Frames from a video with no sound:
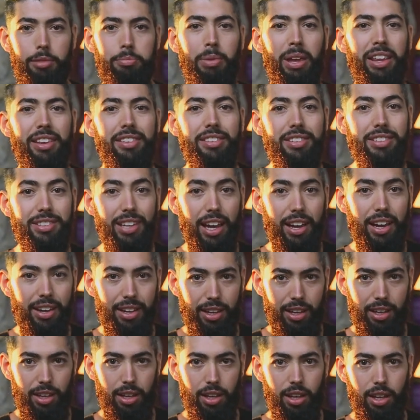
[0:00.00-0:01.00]

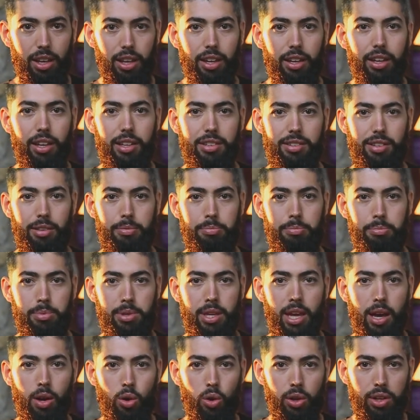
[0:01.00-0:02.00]
mensaje se
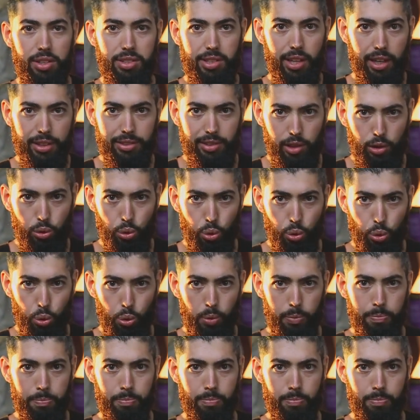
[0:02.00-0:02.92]
envía con esa actitud.